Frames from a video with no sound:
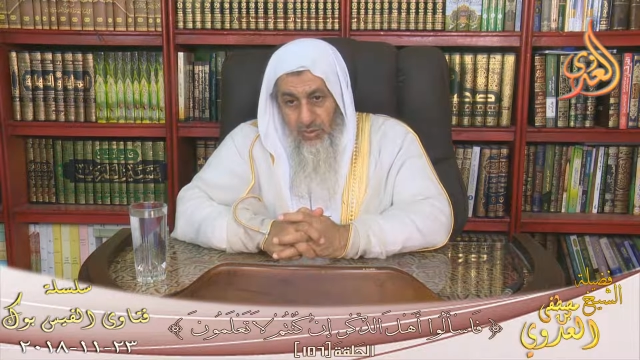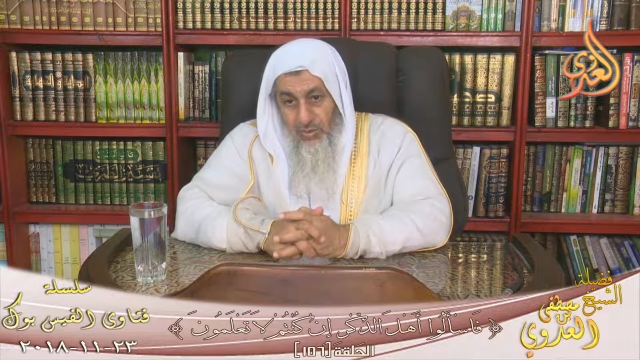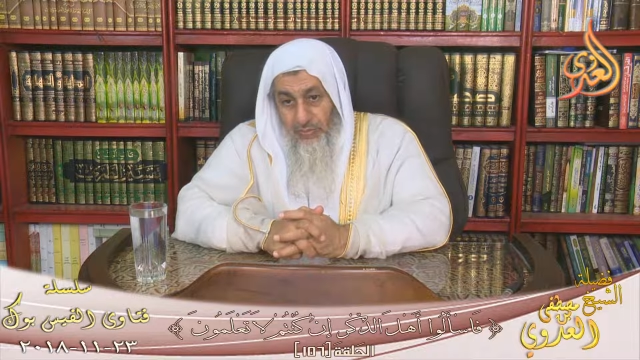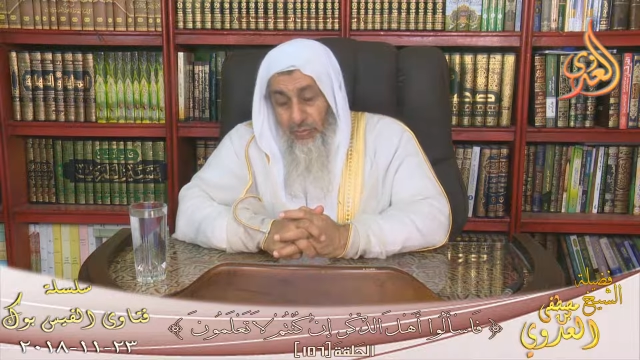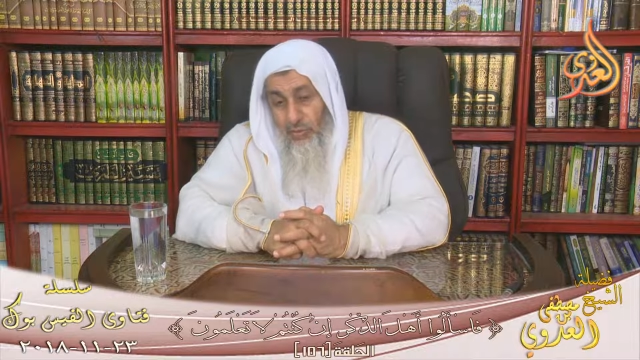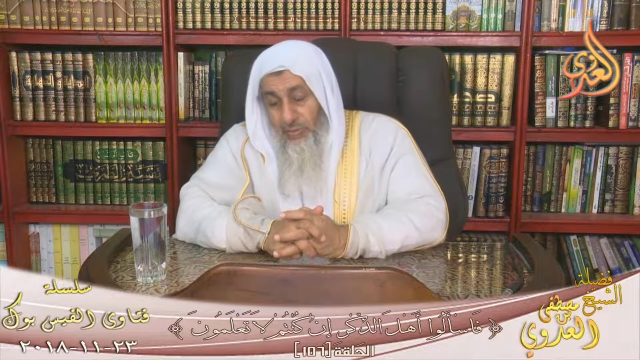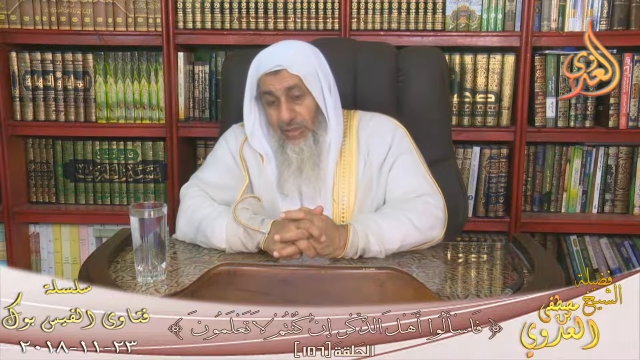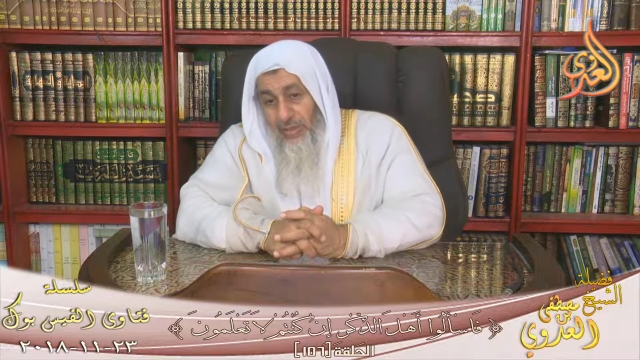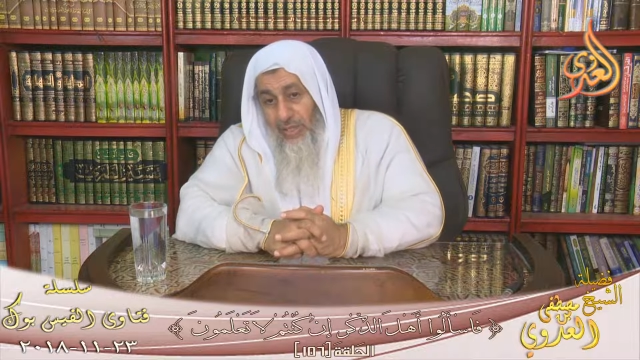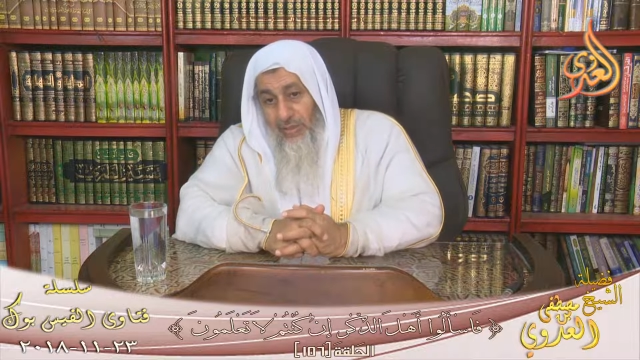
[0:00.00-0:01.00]
آه، في
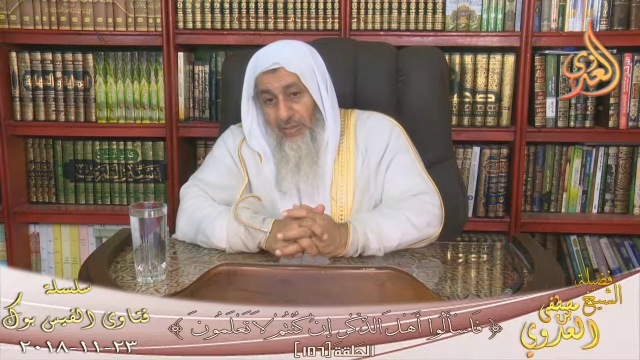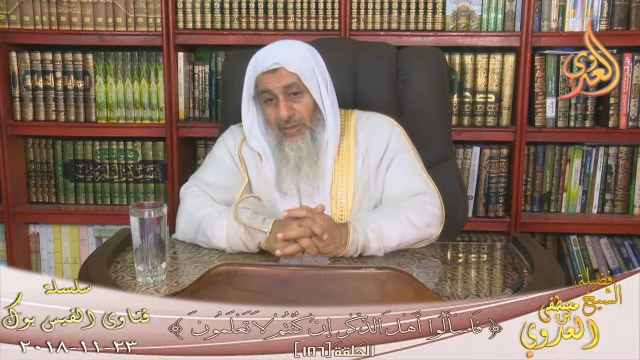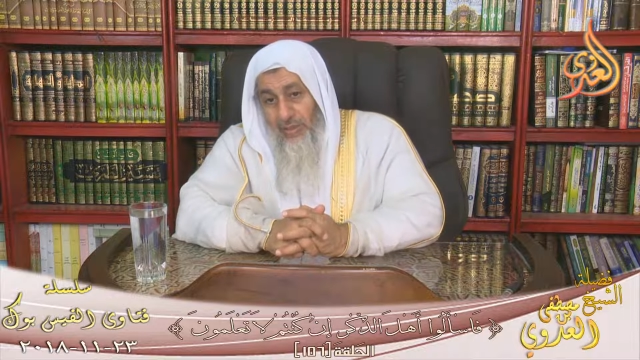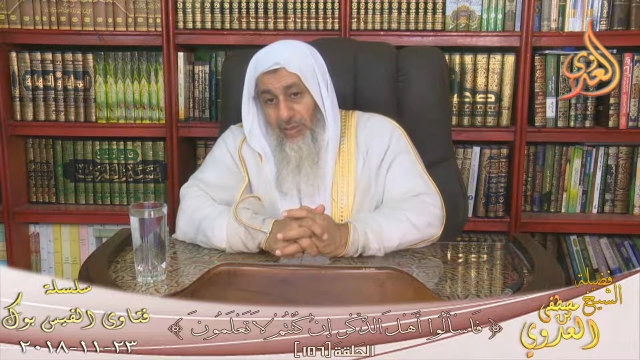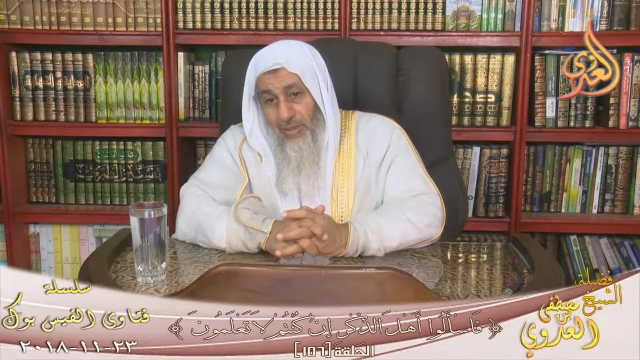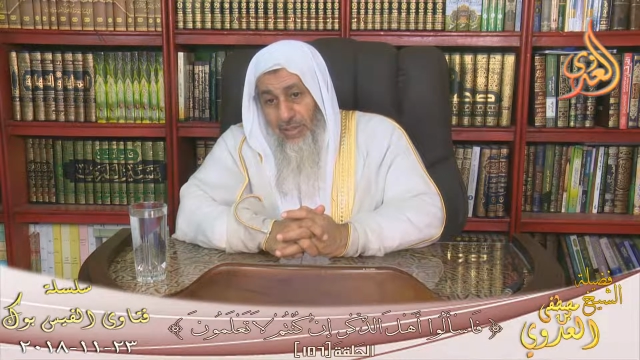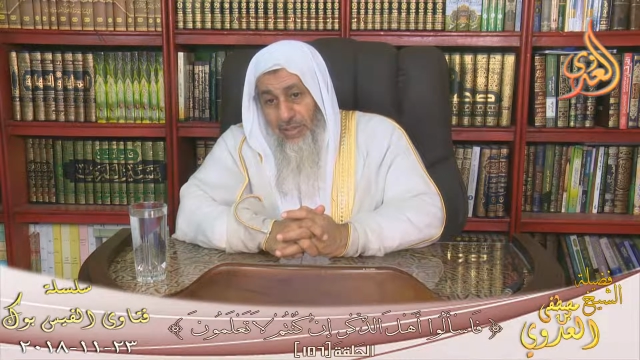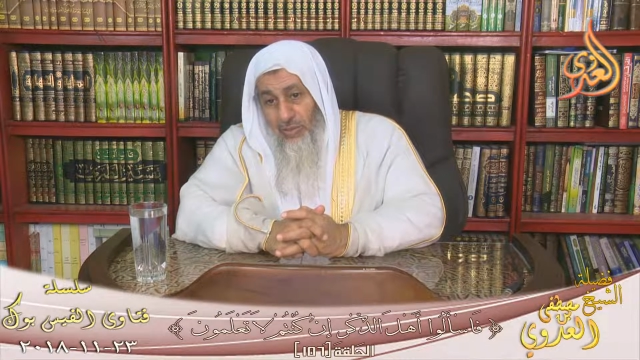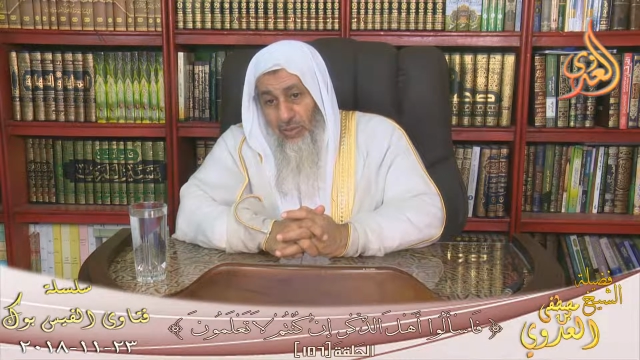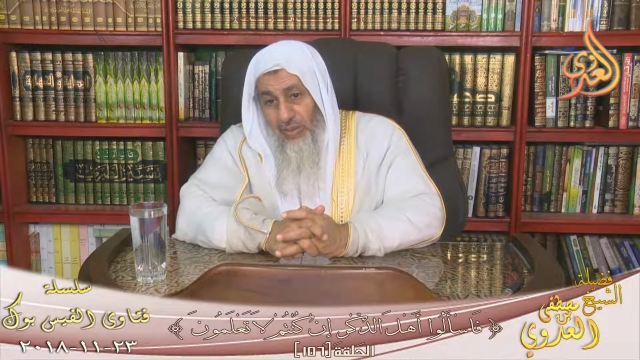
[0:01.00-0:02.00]
الجملة لا بأس بها
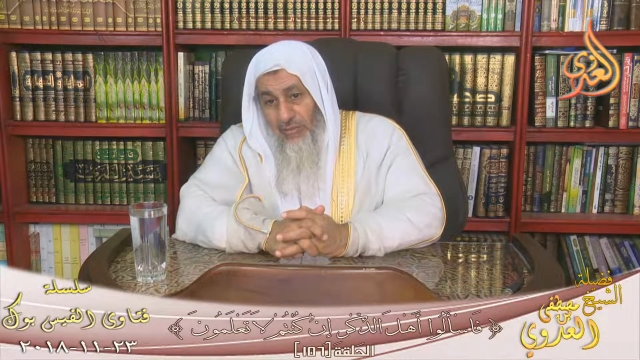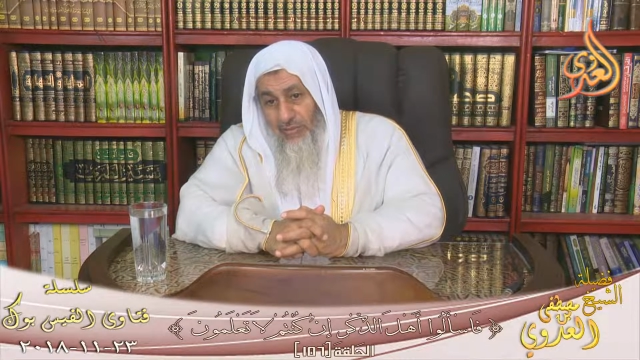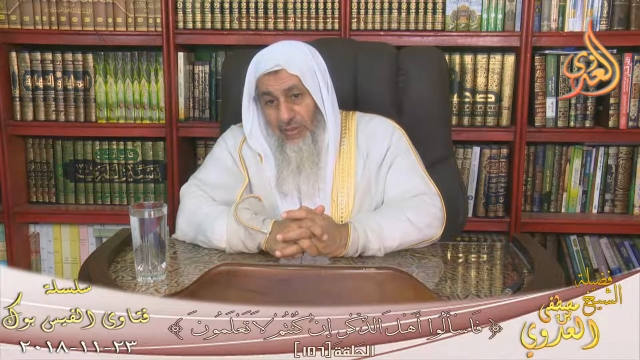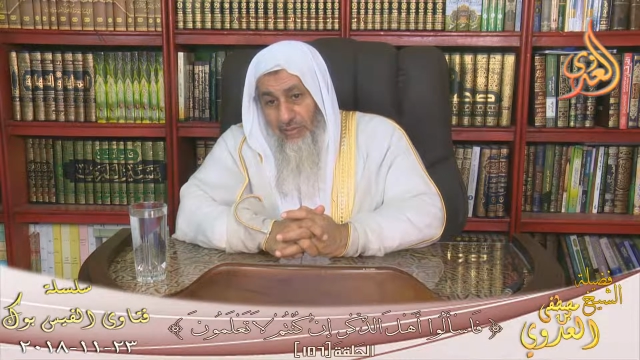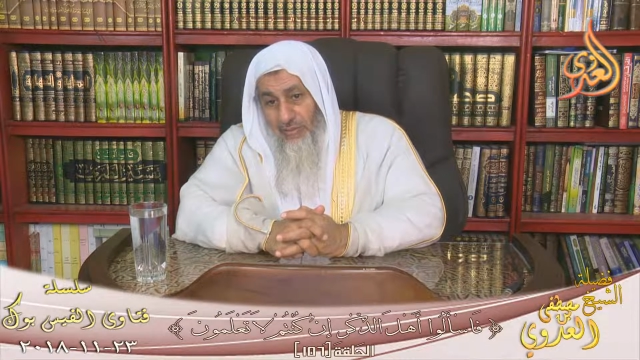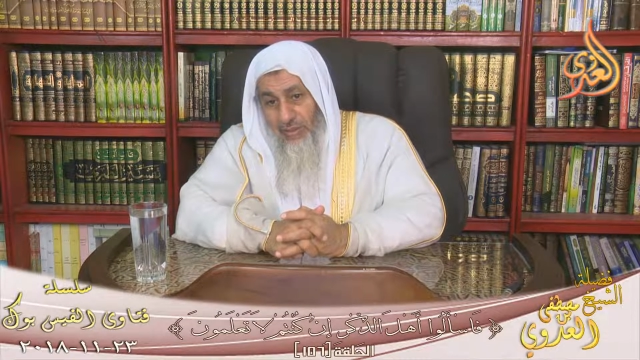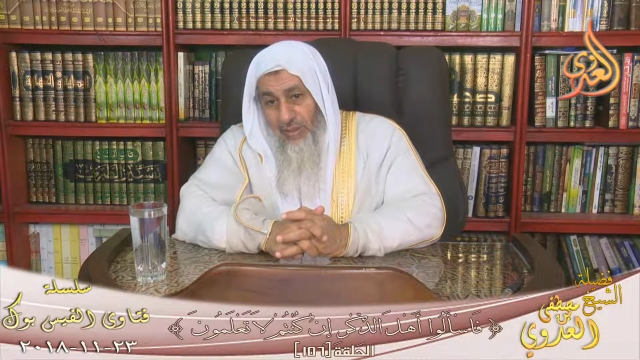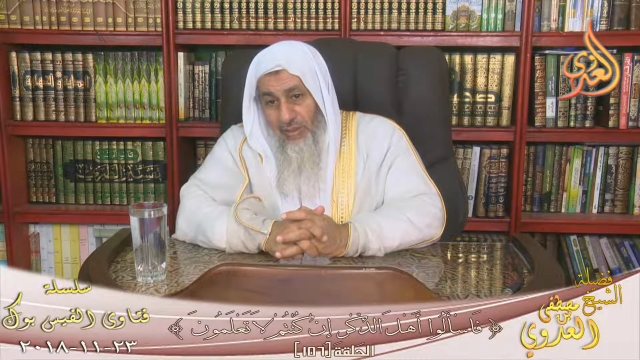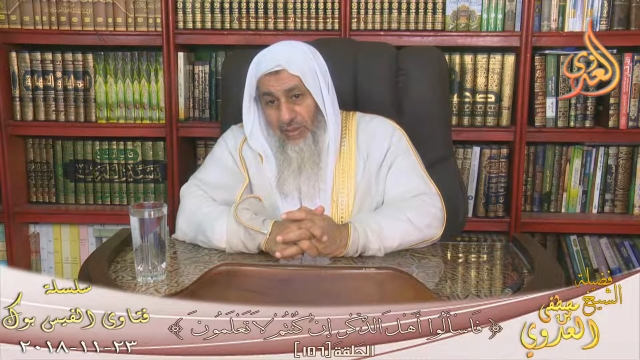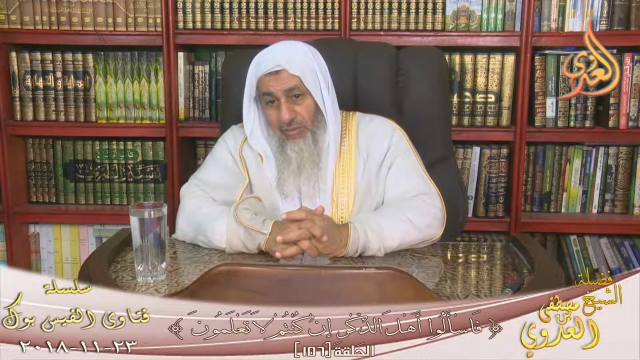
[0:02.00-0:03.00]
لكن أحذر من
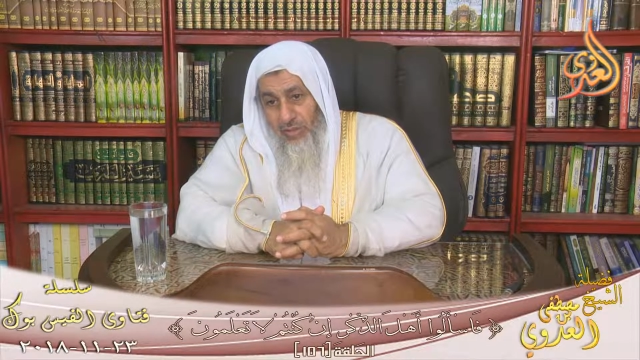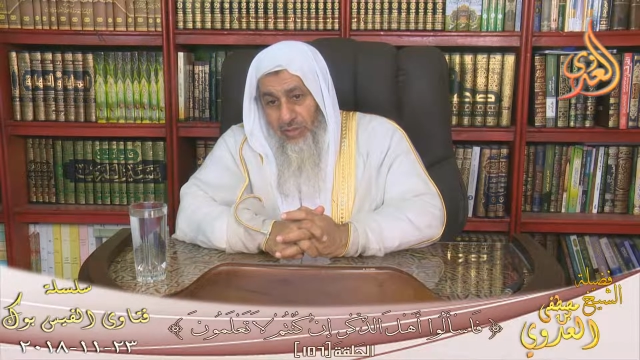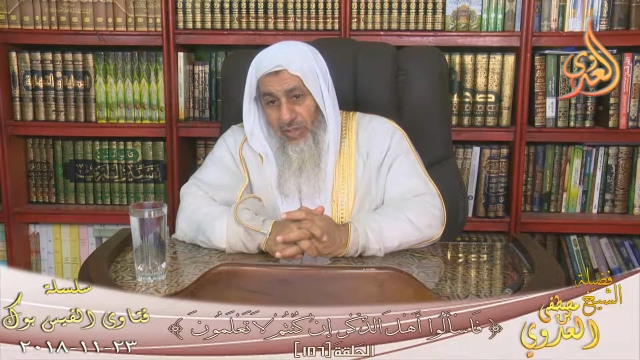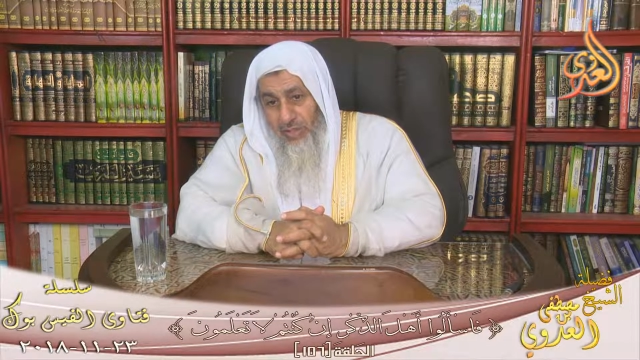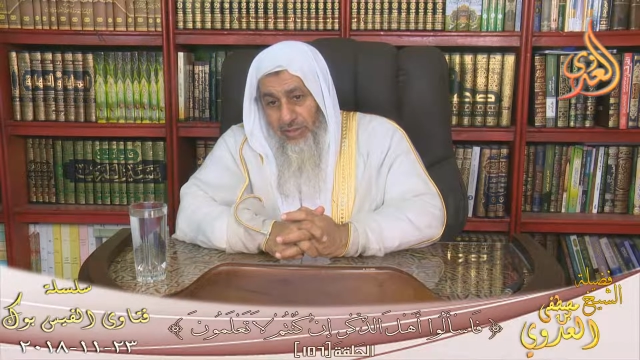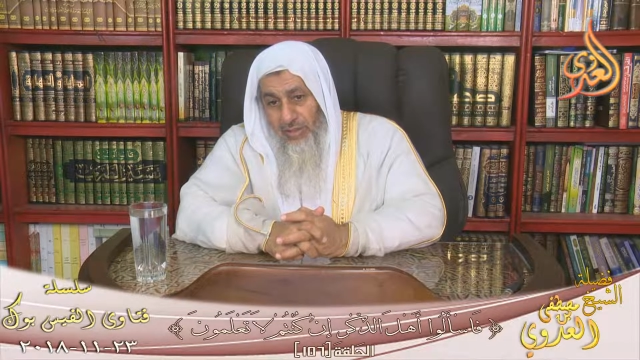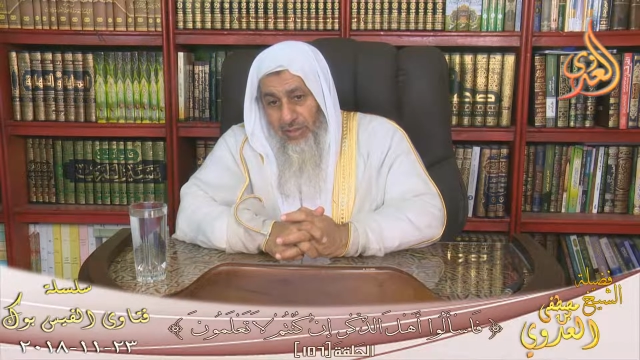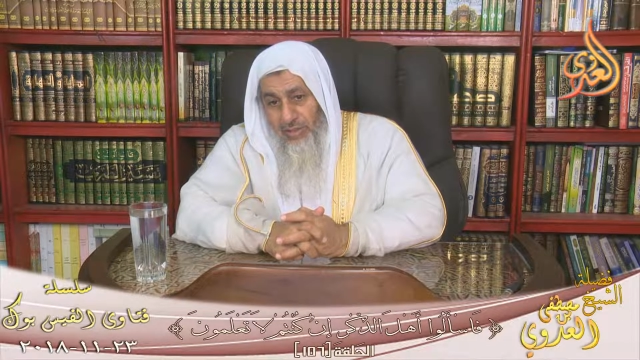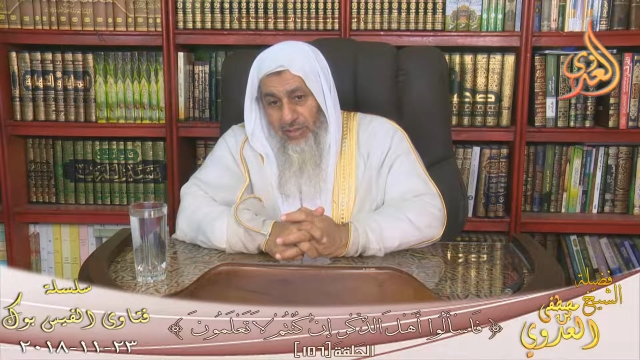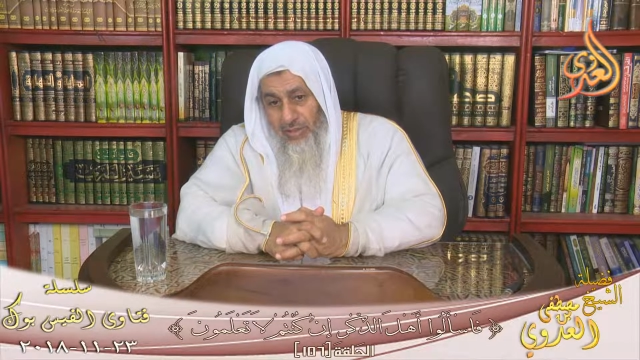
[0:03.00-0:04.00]
الشطحات
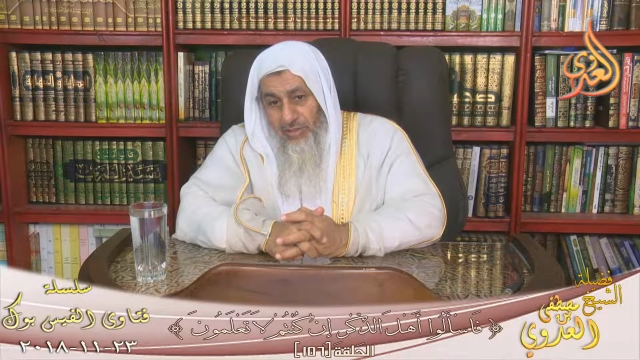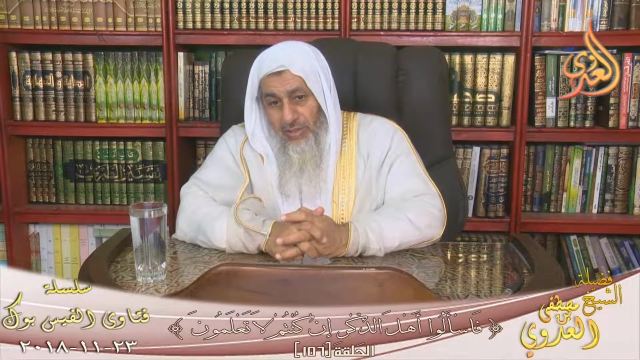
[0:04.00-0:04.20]
التي قد